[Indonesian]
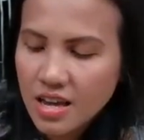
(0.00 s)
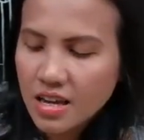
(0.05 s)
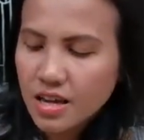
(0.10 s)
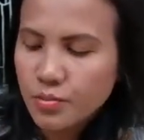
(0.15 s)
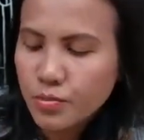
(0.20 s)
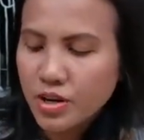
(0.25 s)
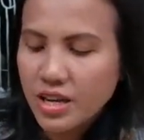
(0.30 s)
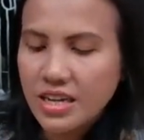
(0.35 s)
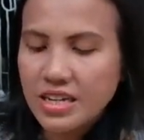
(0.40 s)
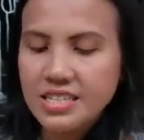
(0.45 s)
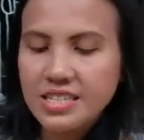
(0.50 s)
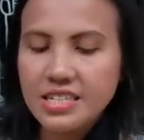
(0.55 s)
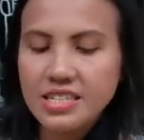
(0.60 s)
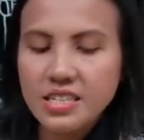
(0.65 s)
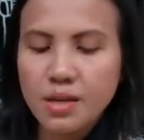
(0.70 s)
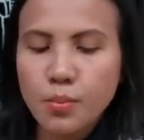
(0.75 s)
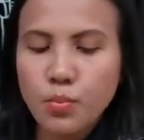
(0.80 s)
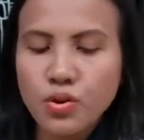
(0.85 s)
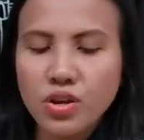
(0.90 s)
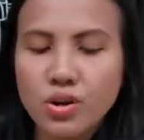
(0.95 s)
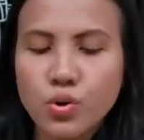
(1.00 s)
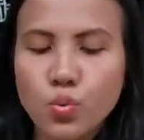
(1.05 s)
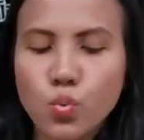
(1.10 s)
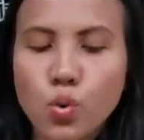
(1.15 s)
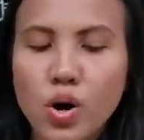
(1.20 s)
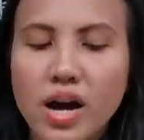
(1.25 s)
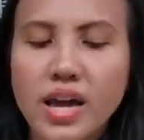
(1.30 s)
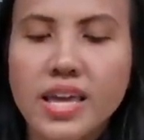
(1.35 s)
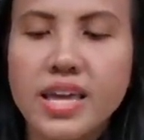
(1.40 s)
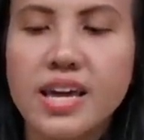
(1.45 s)
Kemudian di sini saya punya
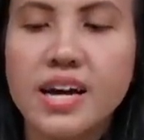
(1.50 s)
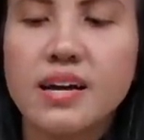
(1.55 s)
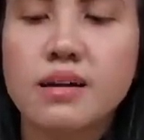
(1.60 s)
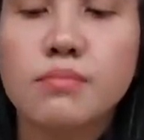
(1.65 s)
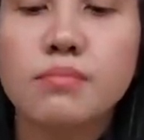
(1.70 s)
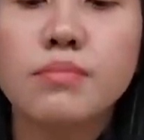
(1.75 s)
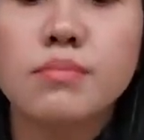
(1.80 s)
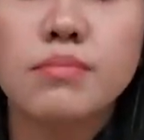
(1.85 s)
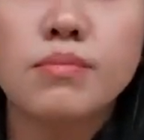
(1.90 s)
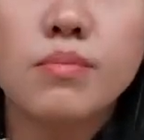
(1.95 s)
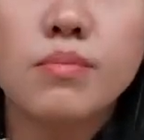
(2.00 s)
dua yang